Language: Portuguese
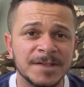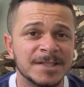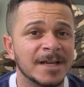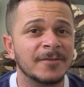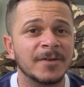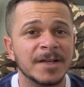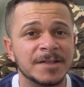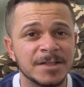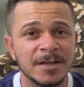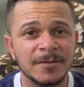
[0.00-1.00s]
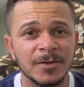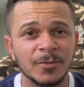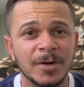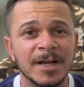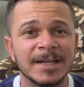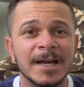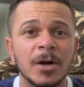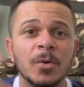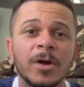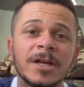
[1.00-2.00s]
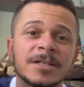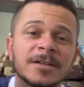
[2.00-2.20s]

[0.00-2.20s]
e já vai se inscrevendo no canal,